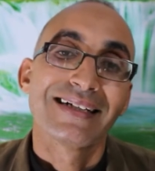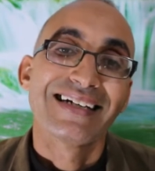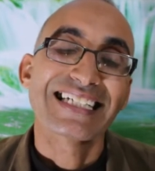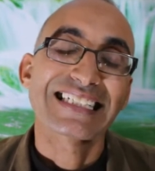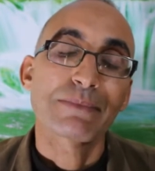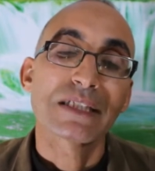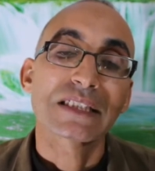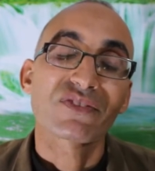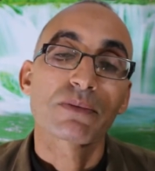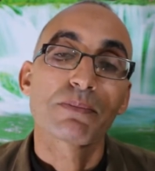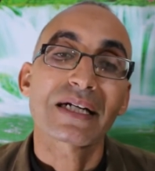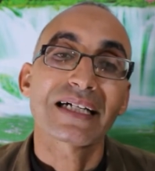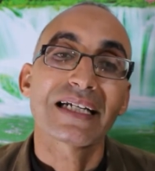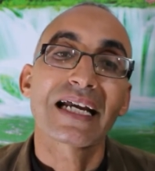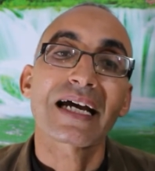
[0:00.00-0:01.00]
لازم عندنا في
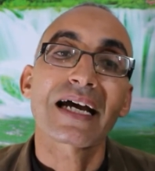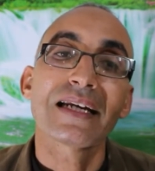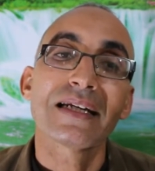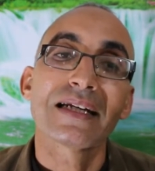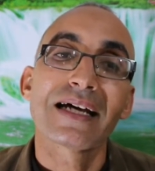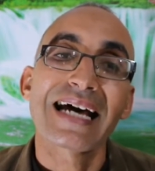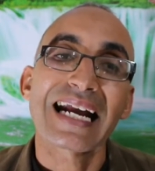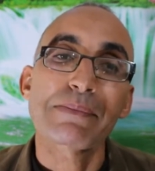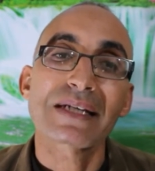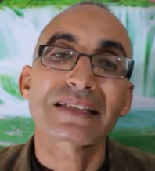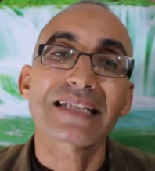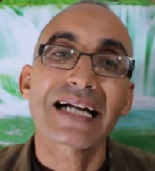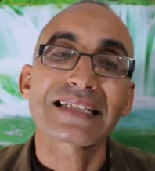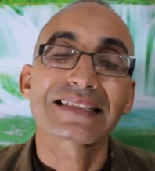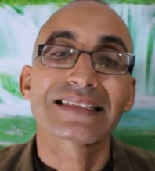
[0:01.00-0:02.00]
الباك على الأقل
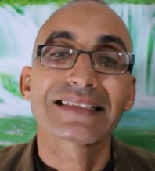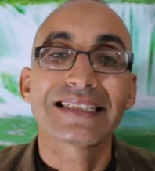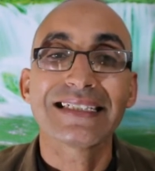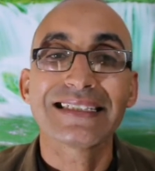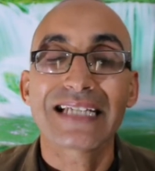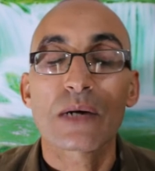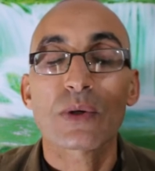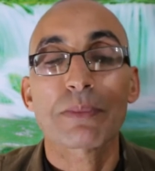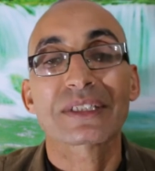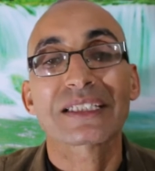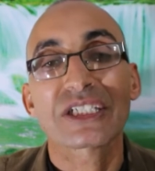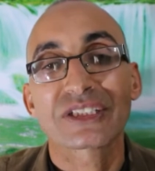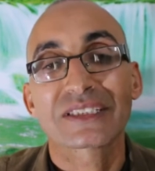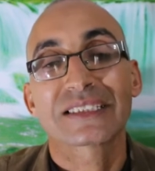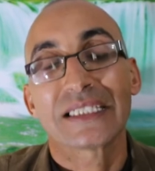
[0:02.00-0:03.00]
14 60 أو
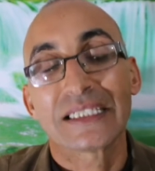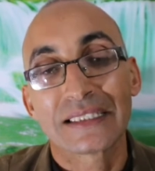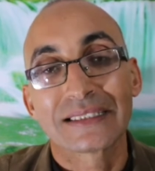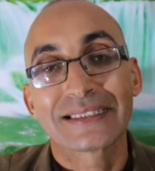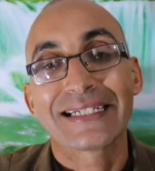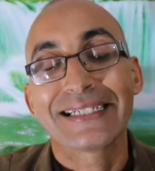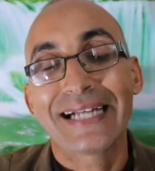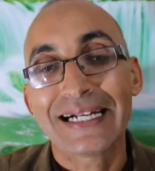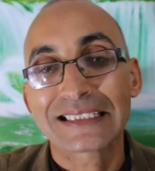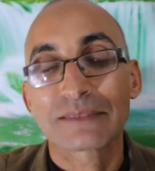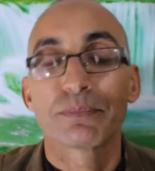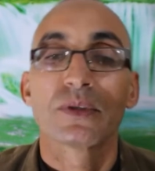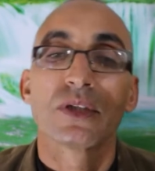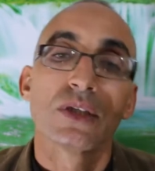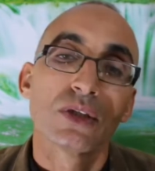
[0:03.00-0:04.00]
14 90 يعني
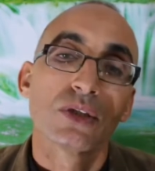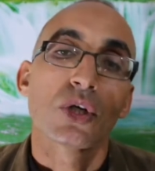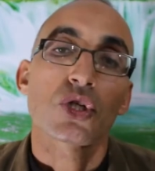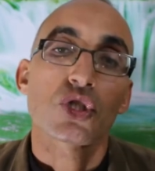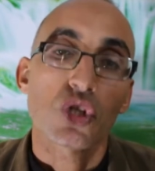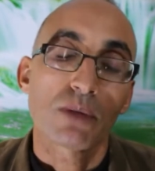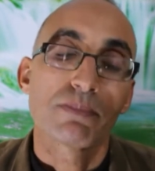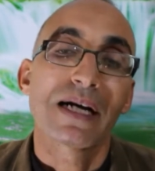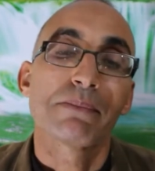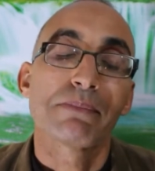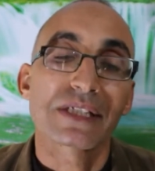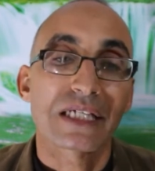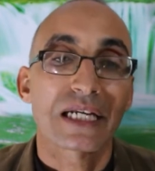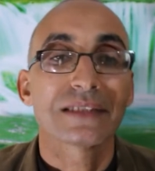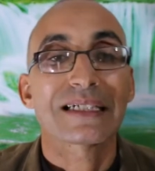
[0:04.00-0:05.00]
حسب الشعبه
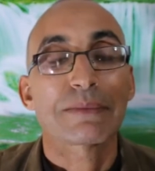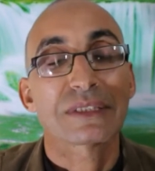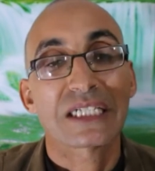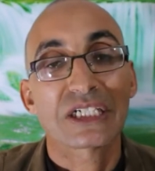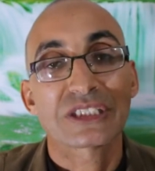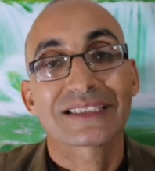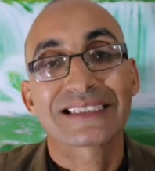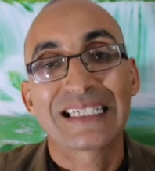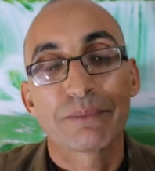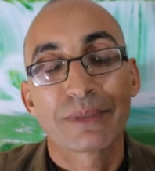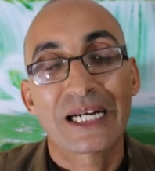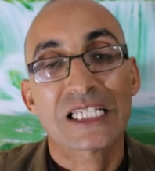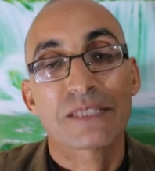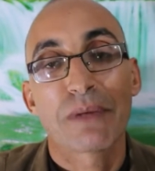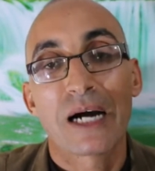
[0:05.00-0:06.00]
مثلا 14 60
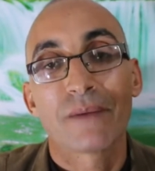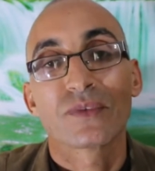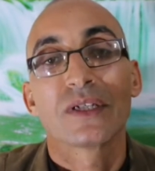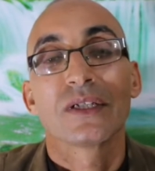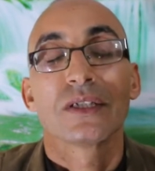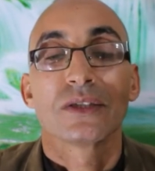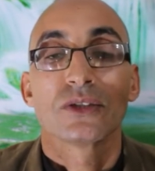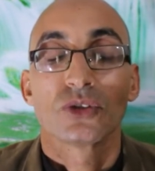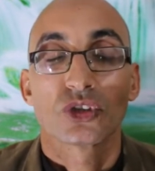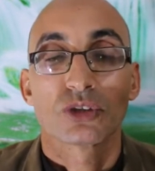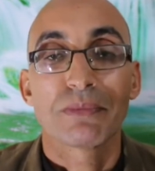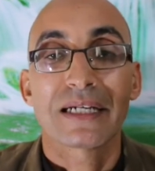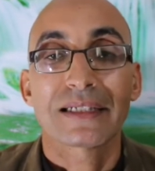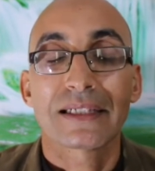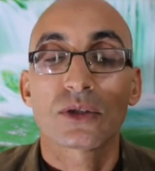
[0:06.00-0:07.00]
بالنسبه
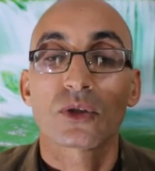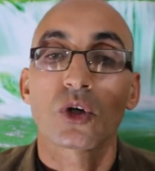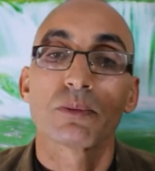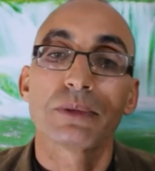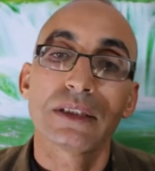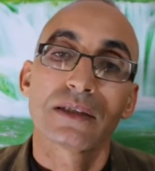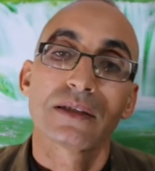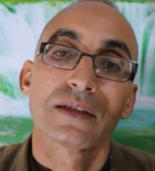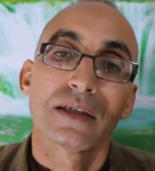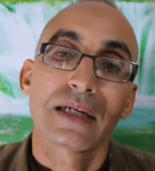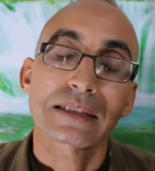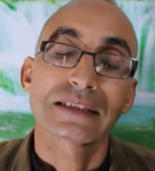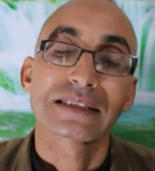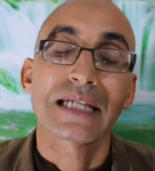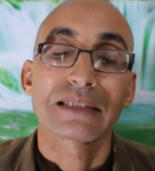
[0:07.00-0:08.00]
جماعه الايكونومي
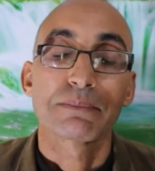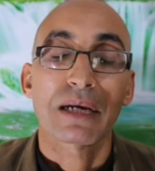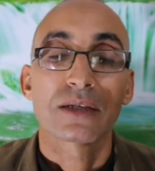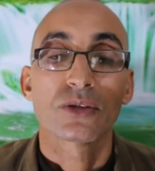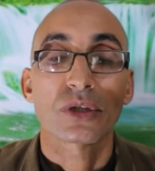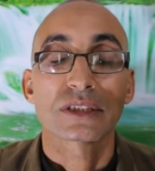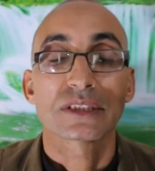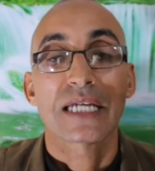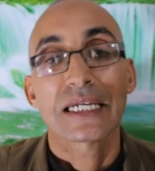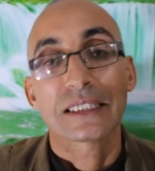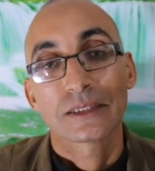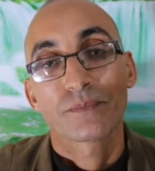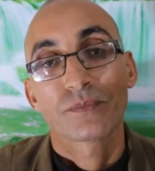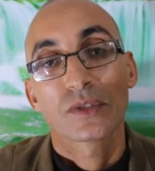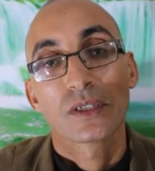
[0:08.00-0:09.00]
الاقتصاد بقدر الاقتصاد
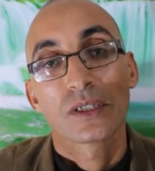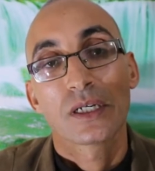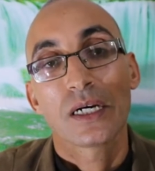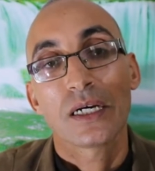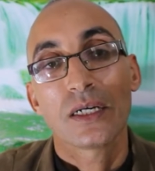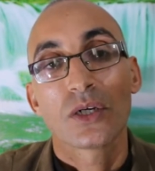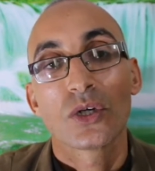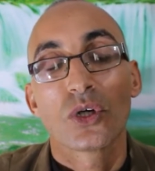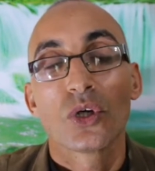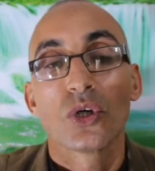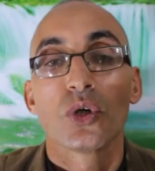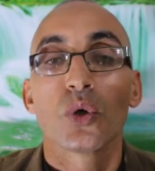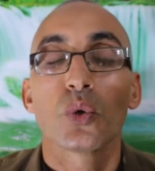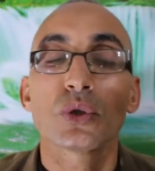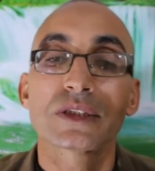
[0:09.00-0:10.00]
اه
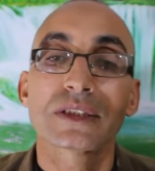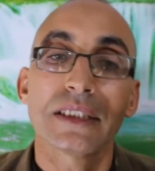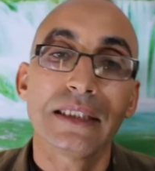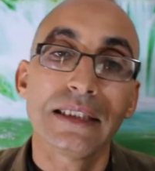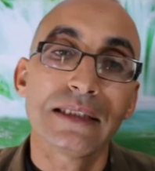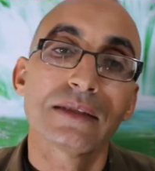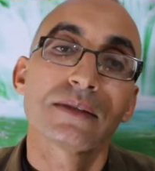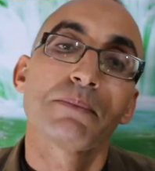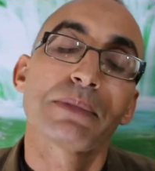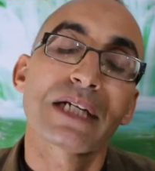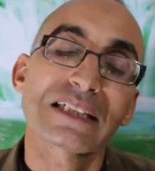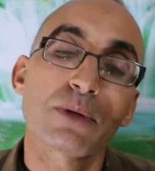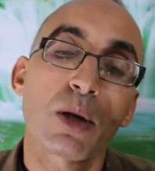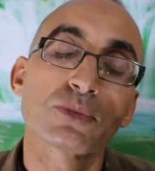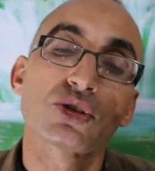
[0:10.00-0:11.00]
و90
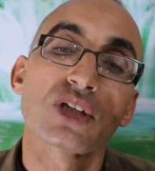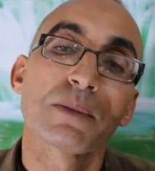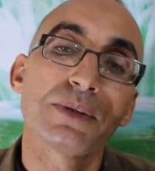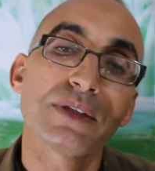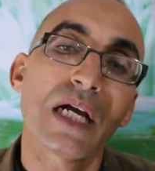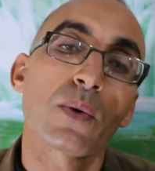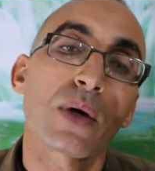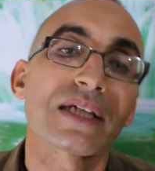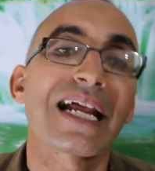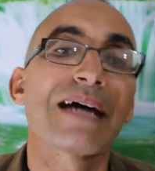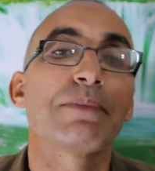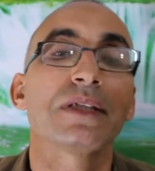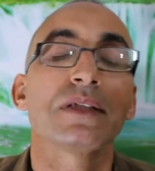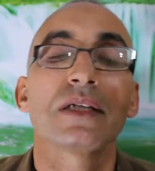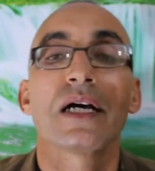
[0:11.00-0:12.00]
بالنسبه للمجربيه وغيرها
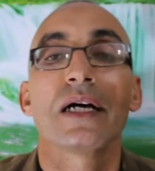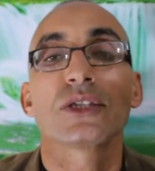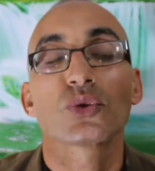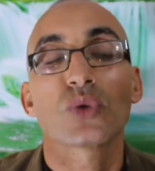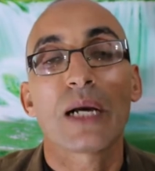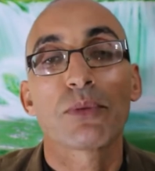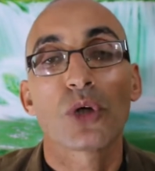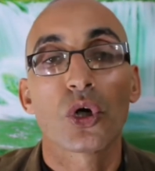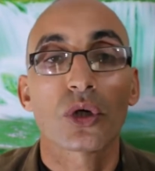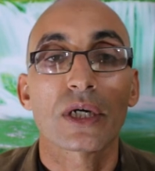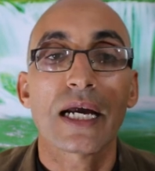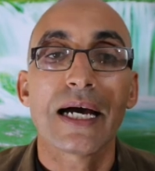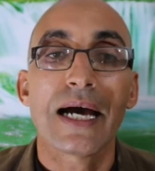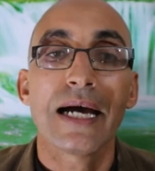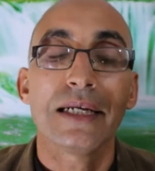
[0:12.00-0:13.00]
من الشعب
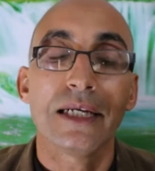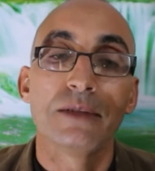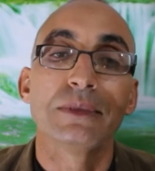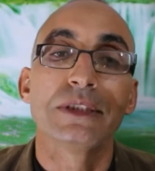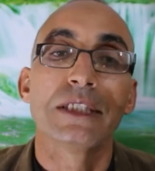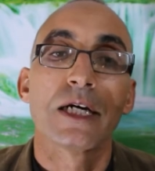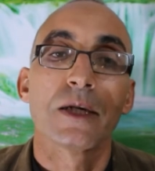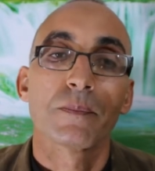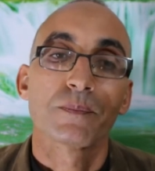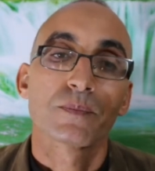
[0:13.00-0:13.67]
الاخرى العلميه